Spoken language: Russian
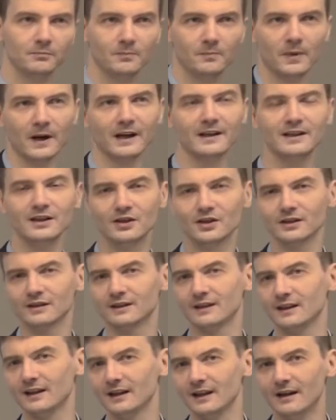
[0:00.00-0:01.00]

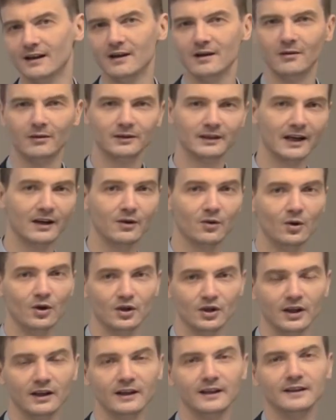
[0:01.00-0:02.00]
практически такой
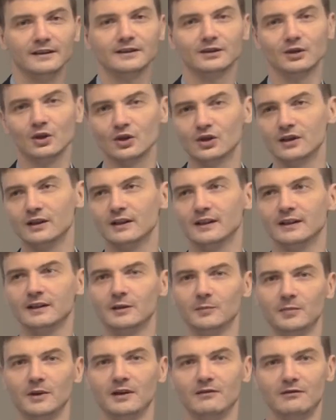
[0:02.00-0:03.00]
же источник
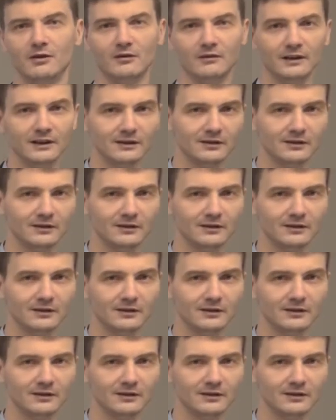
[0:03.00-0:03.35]
теплового